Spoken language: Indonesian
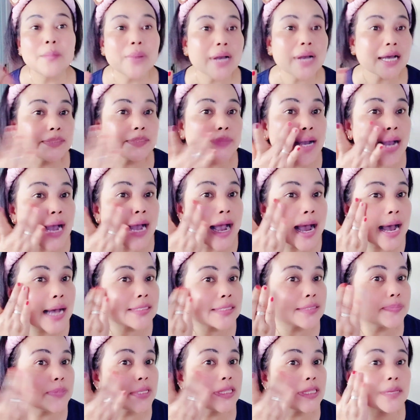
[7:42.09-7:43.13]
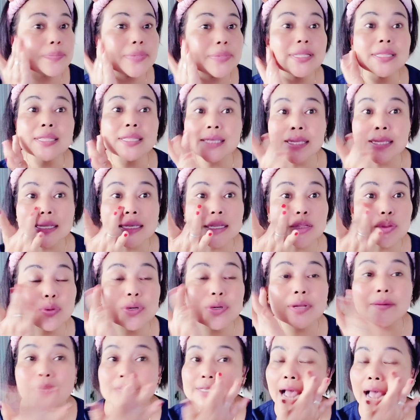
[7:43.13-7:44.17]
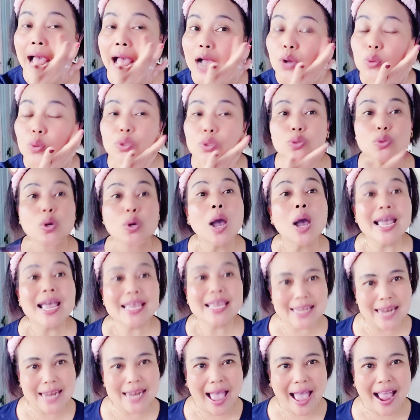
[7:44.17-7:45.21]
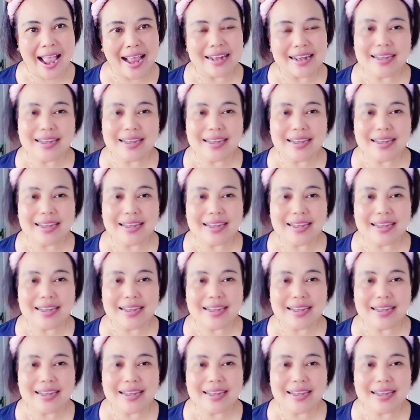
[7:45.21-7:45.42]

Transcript: bekas-bekas bintik-bintik itu di wajah aku itu hilang.